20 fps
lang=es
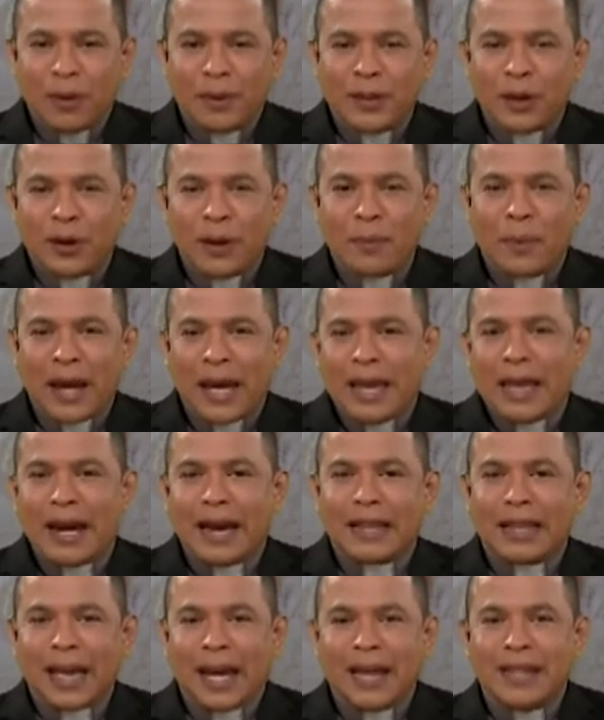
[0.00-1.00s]
Vamos a hacer una pequeña
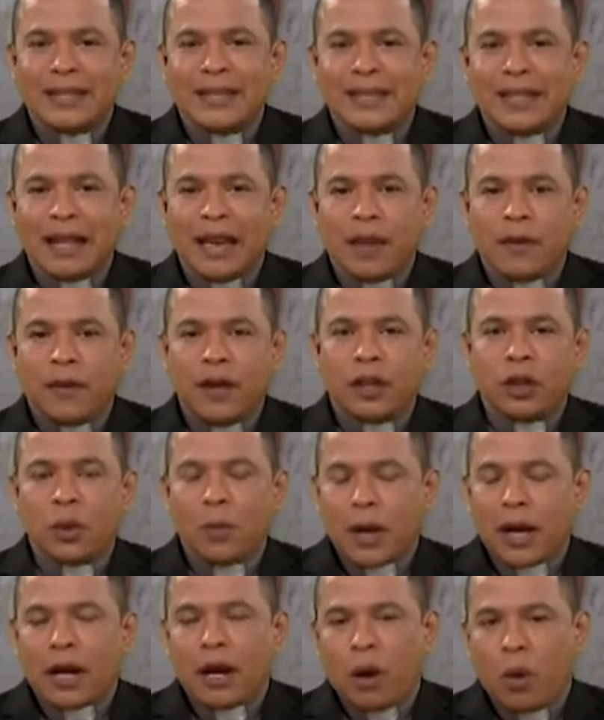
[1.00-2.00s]
catequesis del Adviento
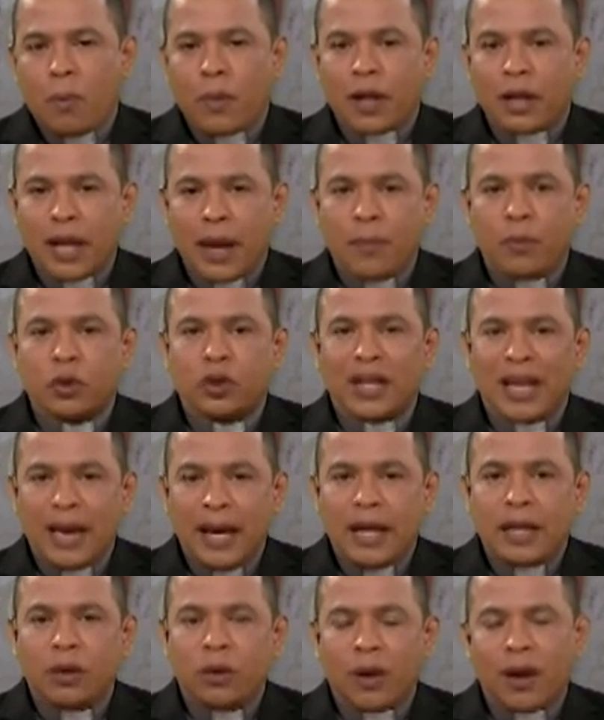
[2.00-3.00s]
para que comprendamos
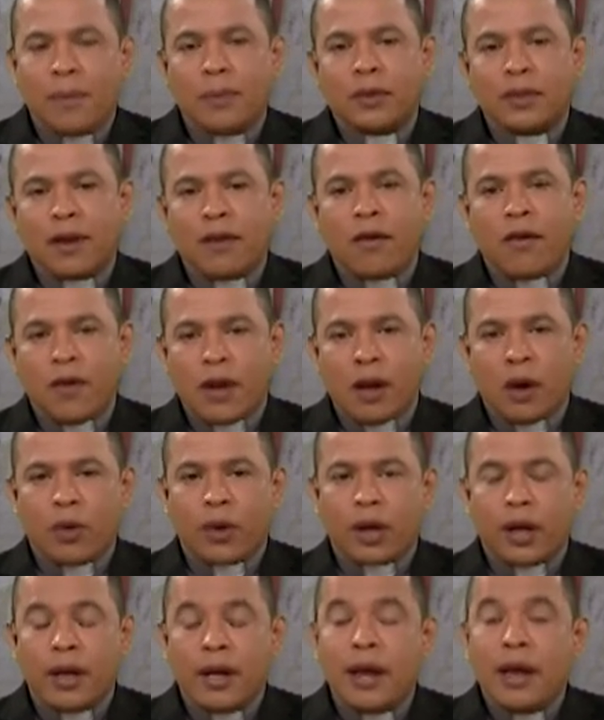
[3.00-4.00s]
qué es lo que vamos a vivir
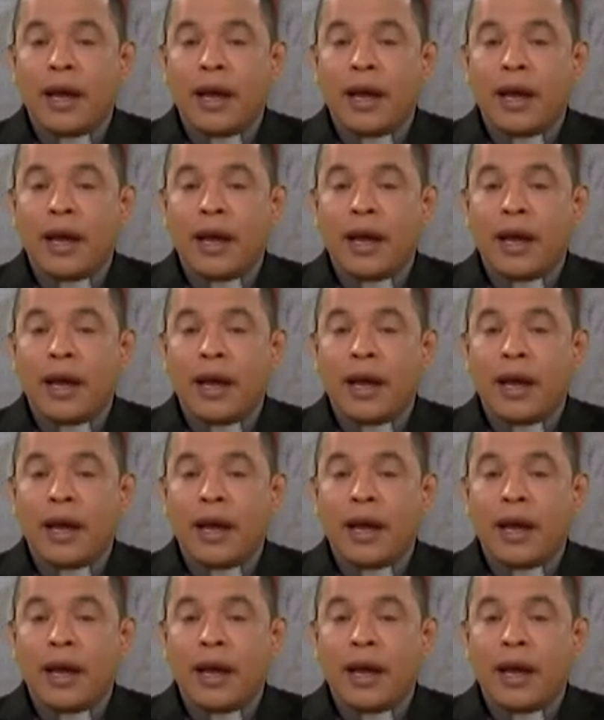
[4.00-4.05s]
ahora.